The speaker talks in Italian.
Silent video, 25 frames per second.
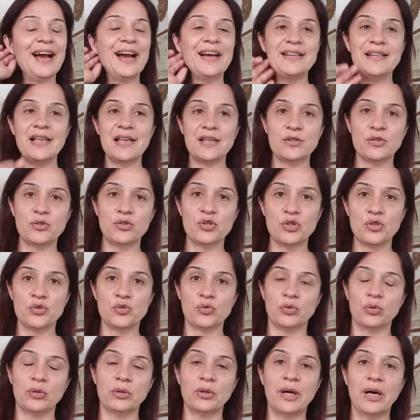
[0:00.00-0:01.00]
adesso ci
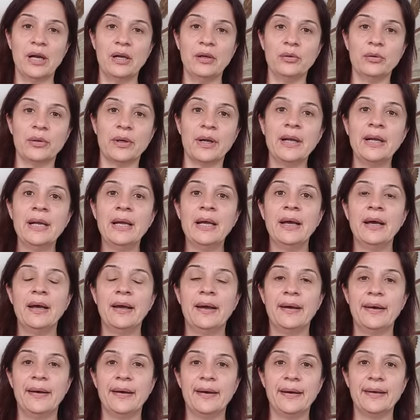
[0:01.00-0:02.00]
sono. Allora,
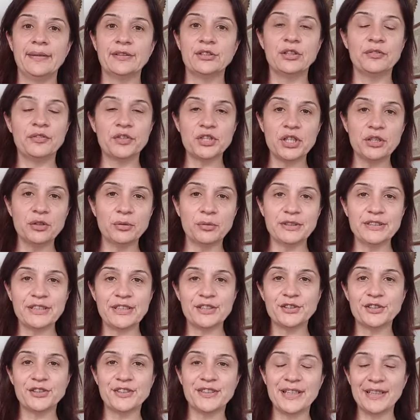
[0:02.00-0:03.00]
eh, sto facendo questa
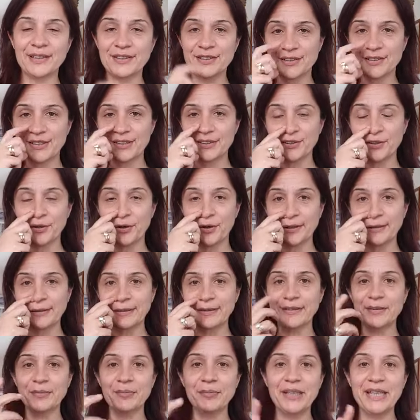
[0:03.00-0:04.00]
sorta
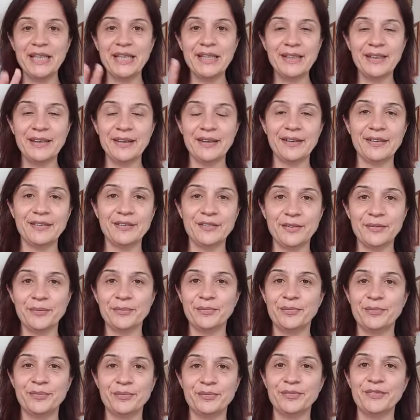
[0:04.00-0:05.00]
di mini
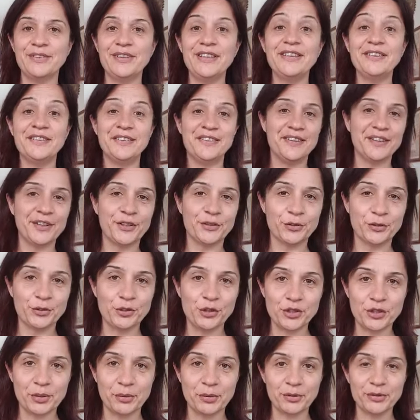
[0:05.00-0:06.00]
dittico,
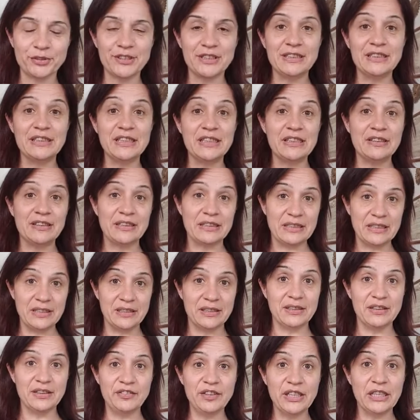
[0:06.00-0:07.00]
diciamo così, di, di,
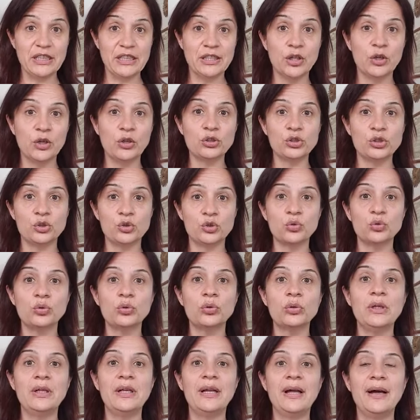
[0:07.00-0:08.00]
di video su
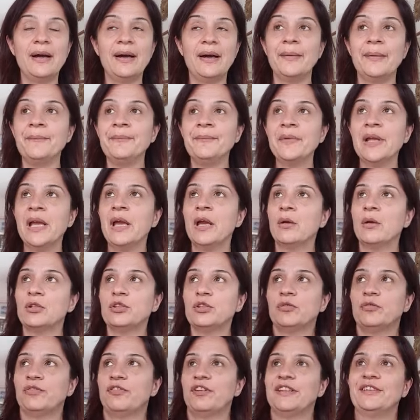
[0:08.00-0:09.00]

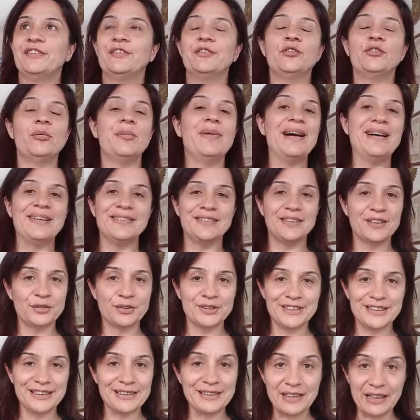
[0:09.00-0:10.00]
questo fantomatico
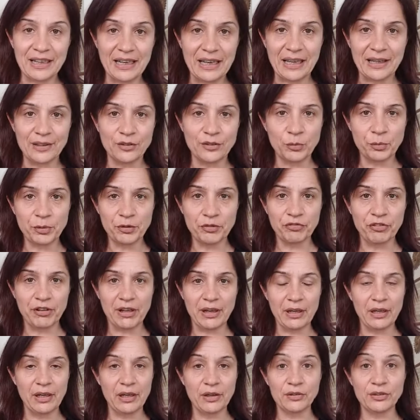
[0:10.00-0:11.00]
segreto per
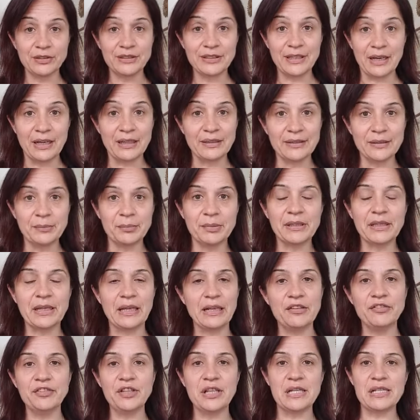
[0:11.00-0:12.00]
fare le note alte, perché
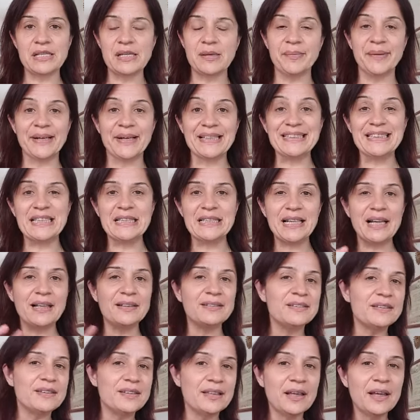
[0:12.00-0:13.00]
alla fine sembra che si
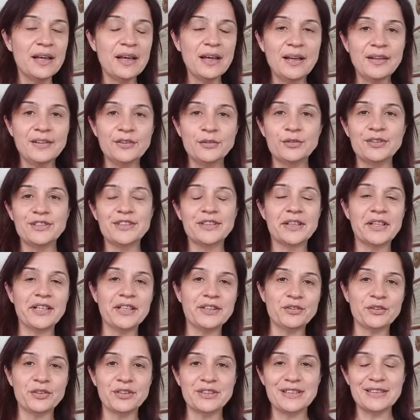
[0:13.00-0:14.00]
tratti di, di un
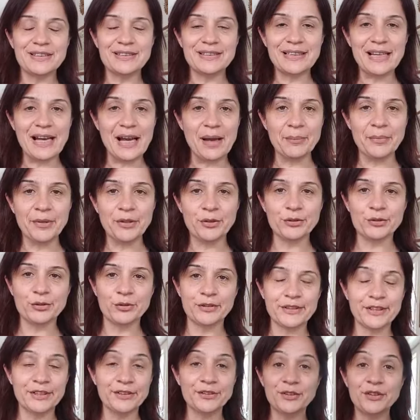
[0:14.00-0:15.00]
segreto che si scambiano
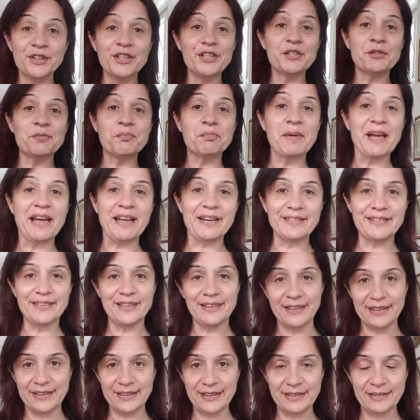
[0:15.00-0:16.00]
soltanto gli esperti,
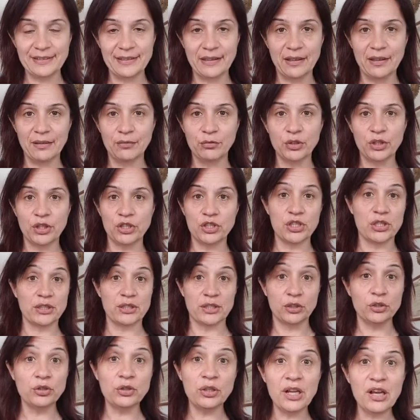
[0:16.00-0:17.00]
gli addetti ai lavori,
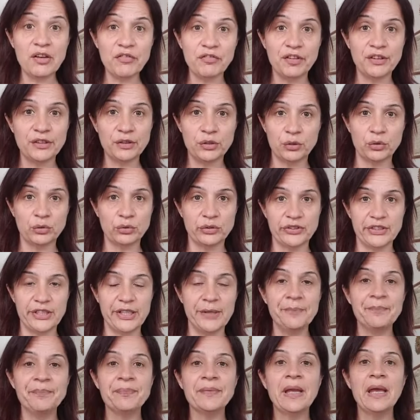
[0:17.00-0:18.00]
eccetera. Non è affatto così.